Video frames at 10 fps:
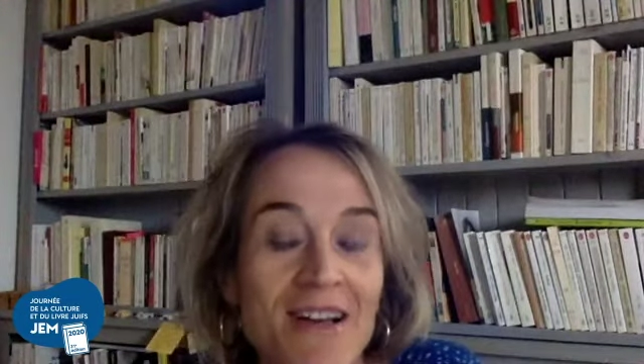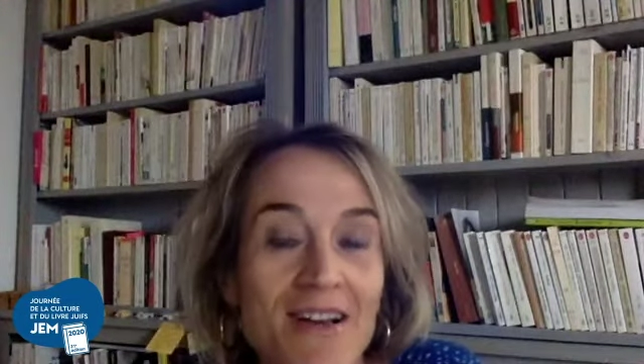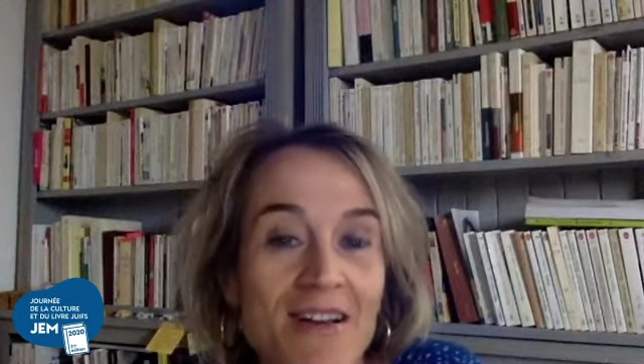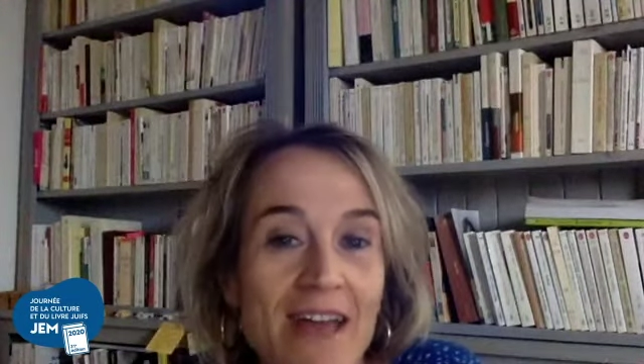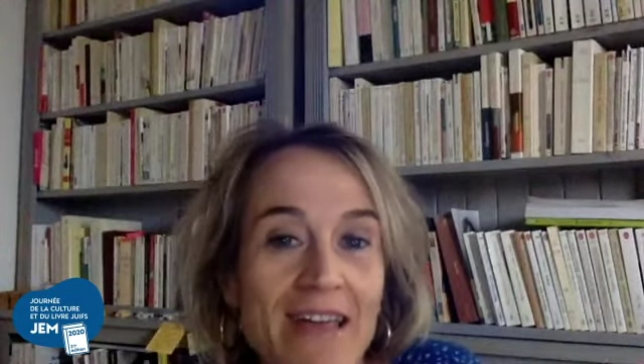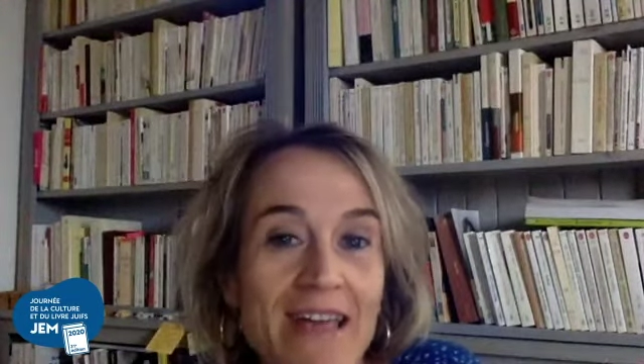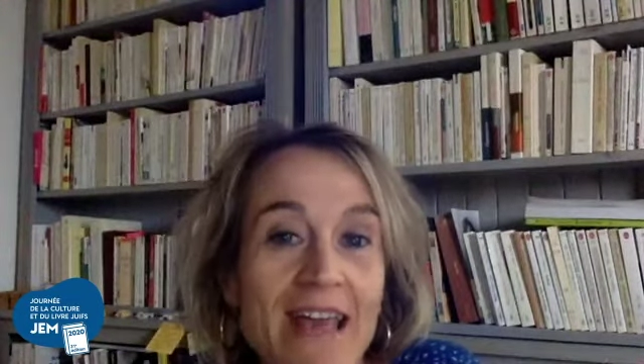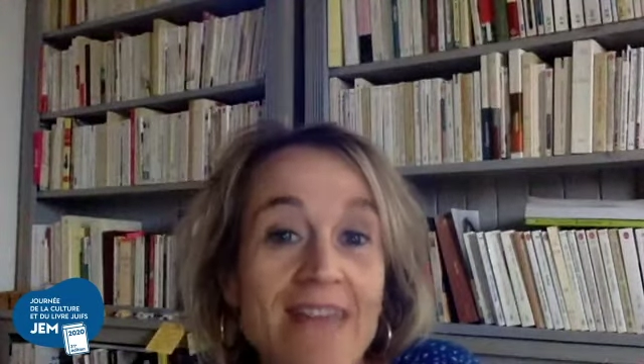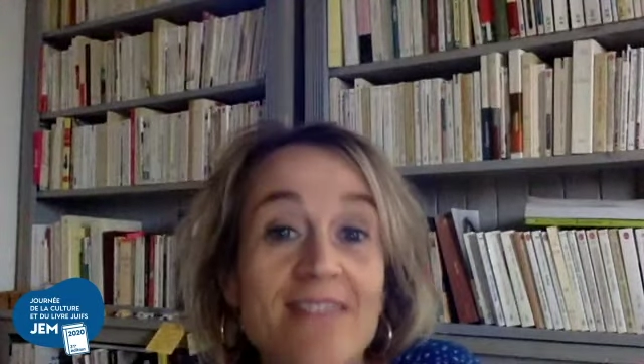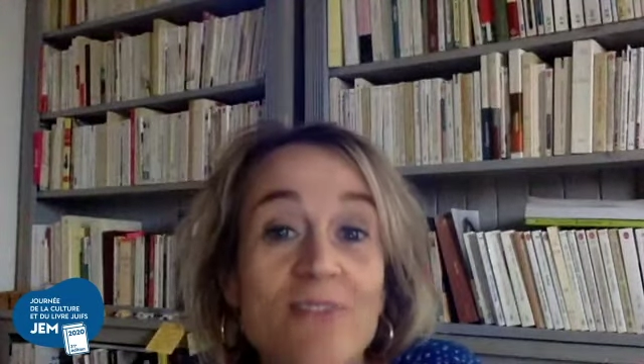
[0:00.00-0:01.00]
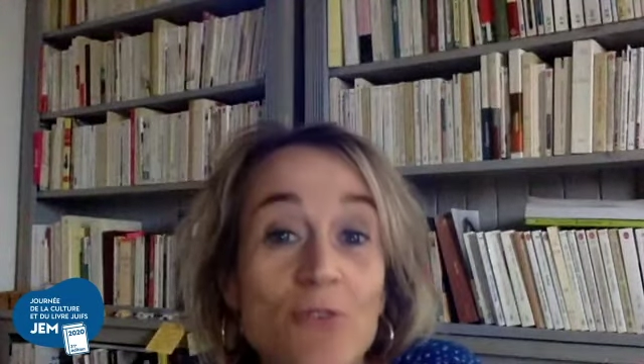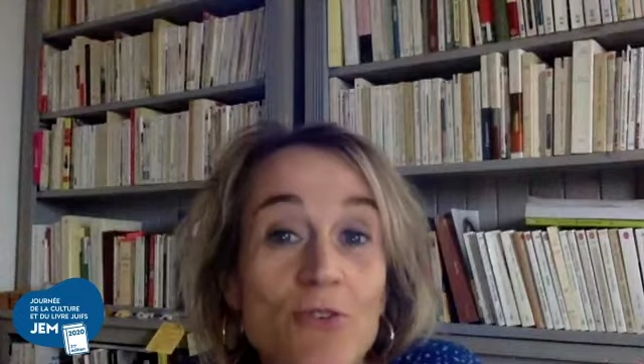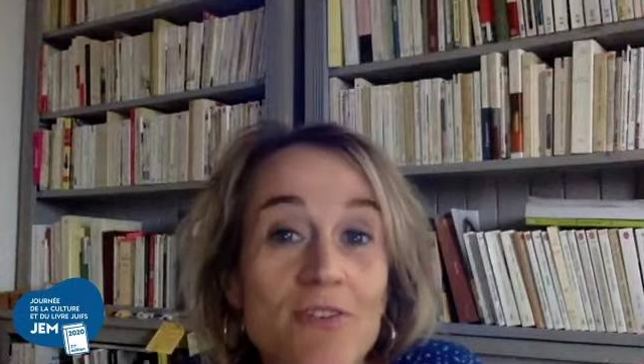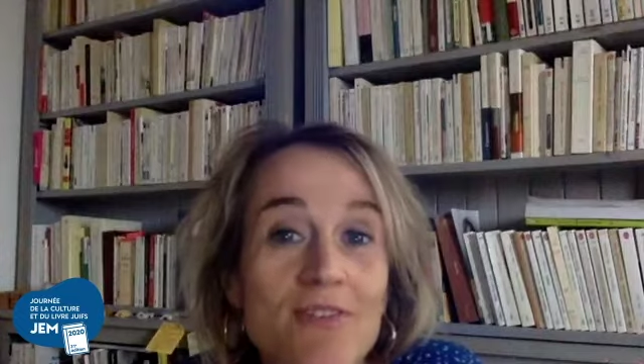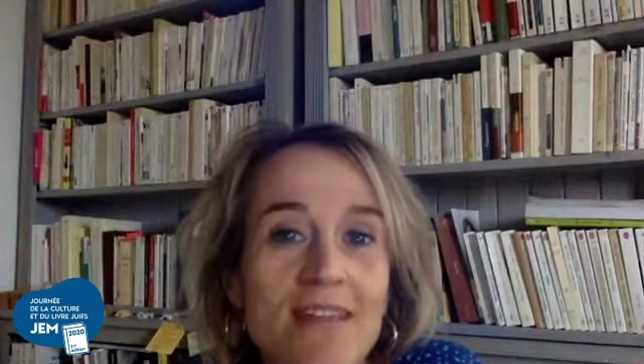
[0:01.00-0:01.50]
euh, et est-ce
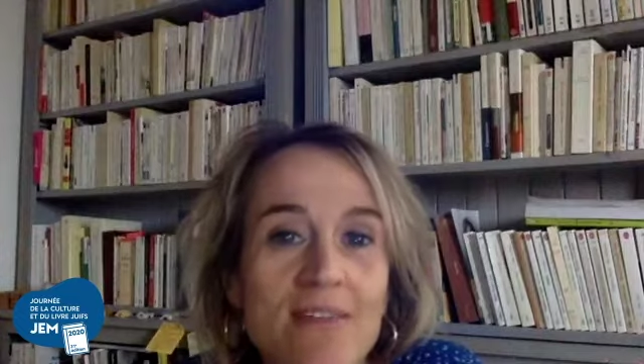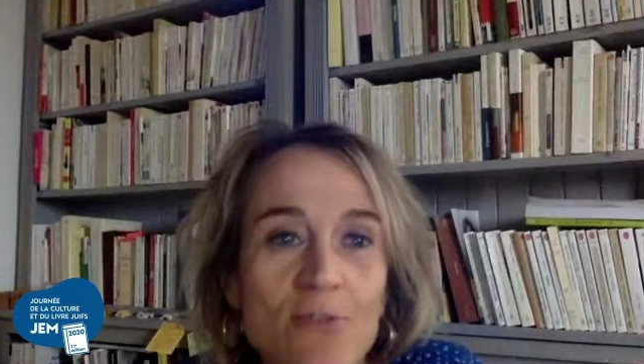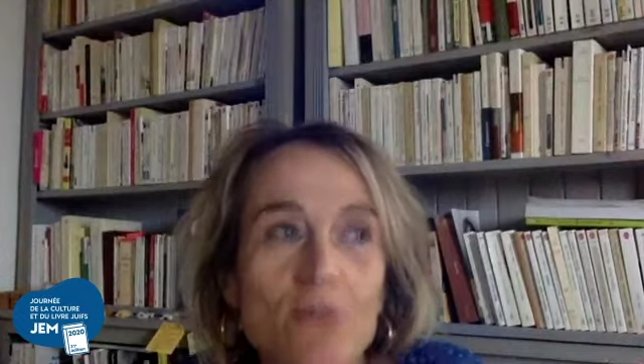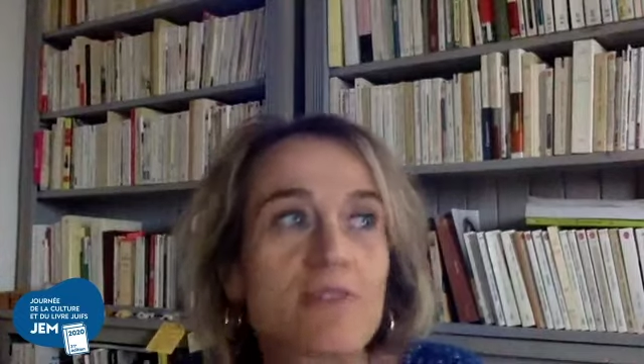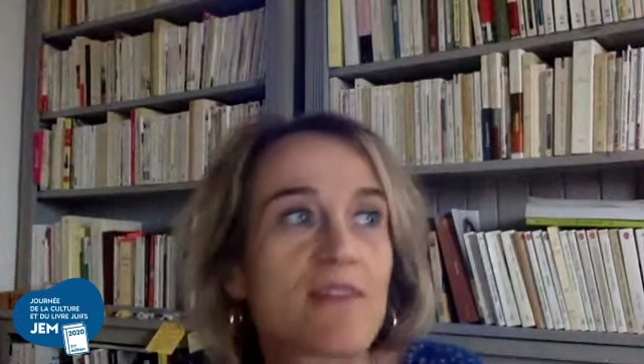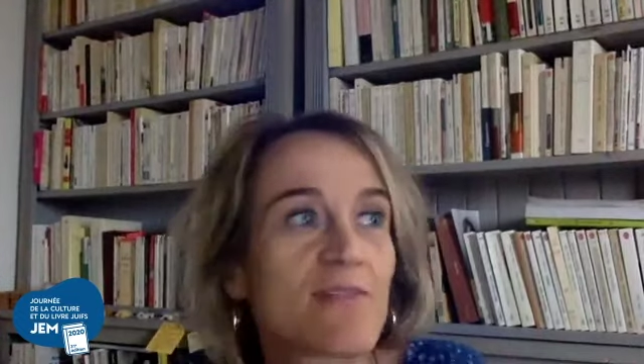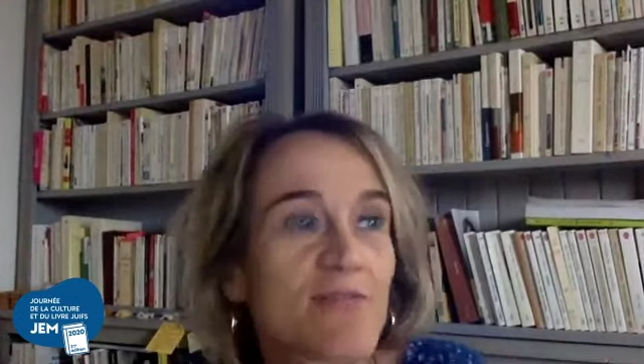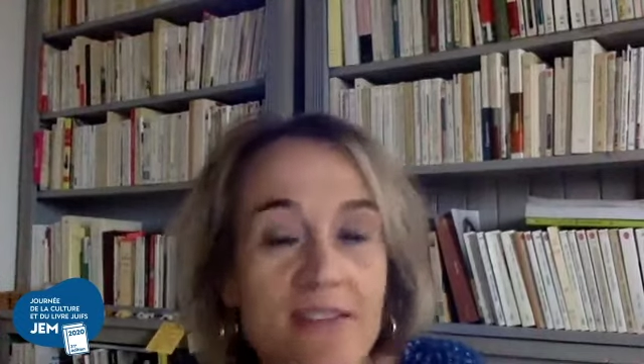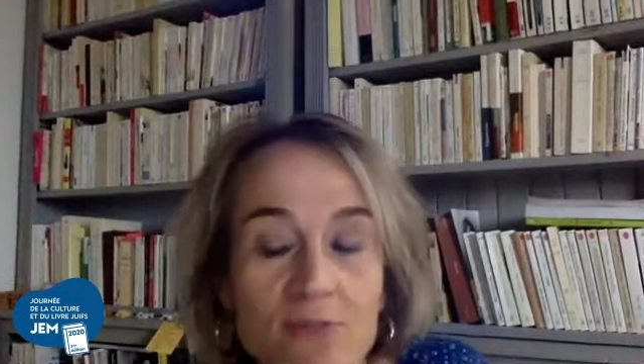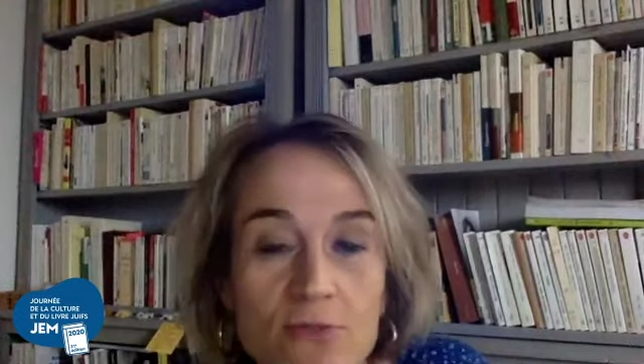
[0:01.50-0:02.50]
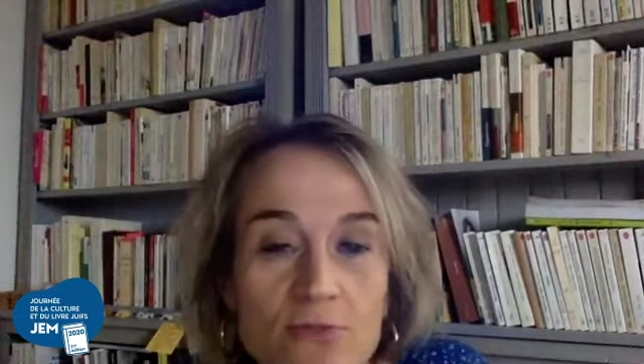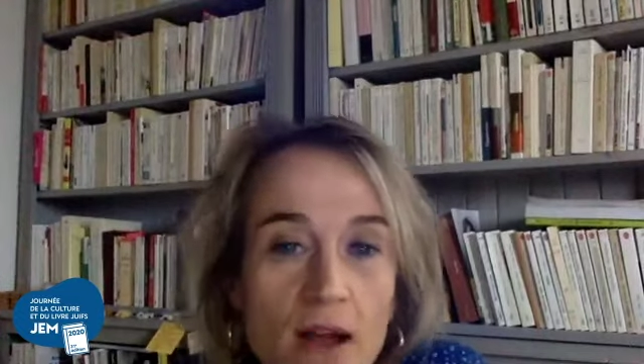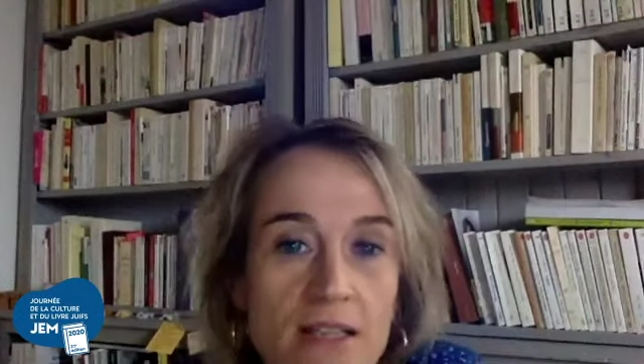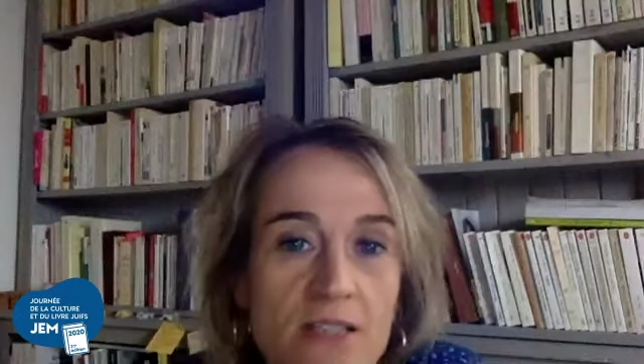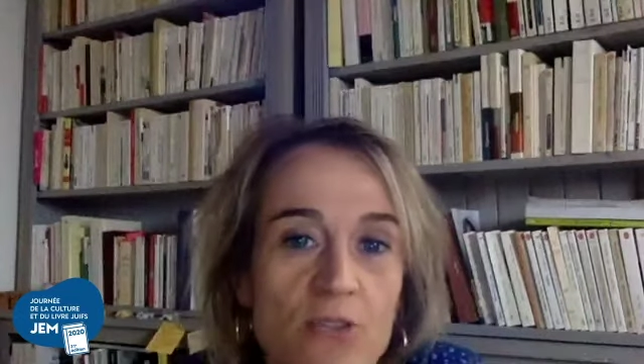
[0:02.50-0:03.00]
que cette, cette façon de
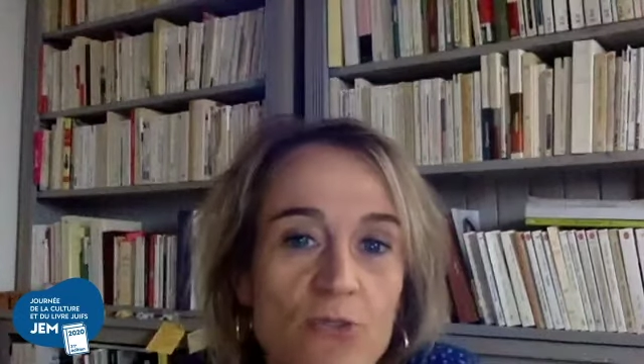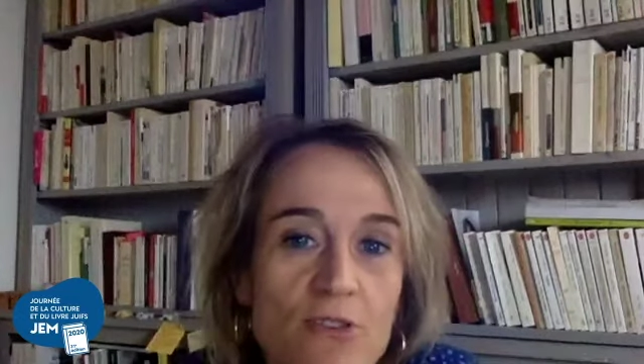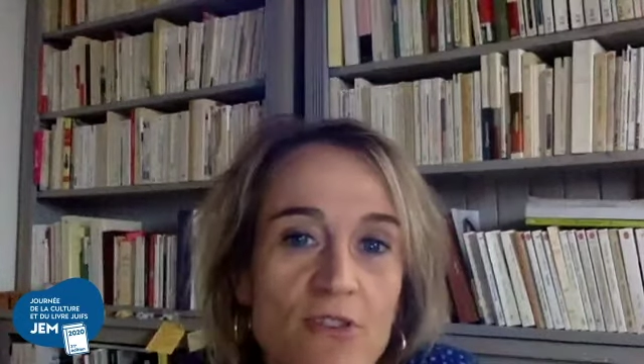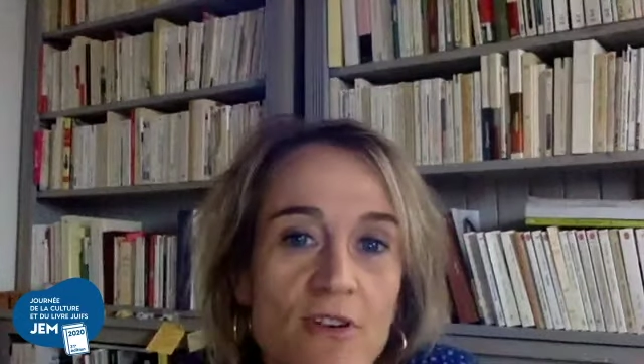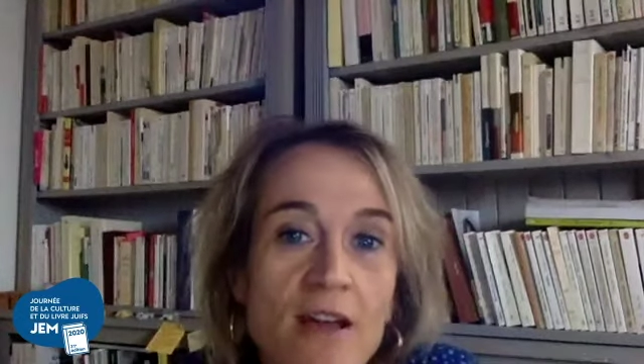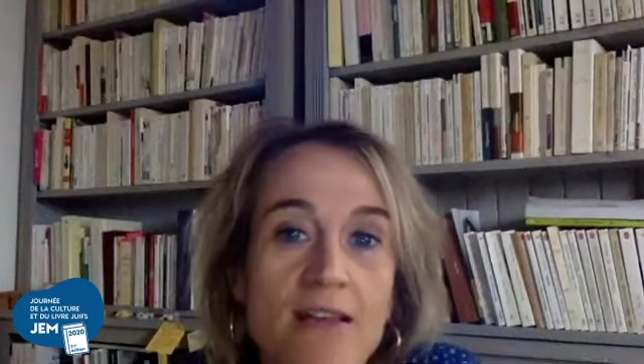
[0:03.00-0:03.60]
voir les choses,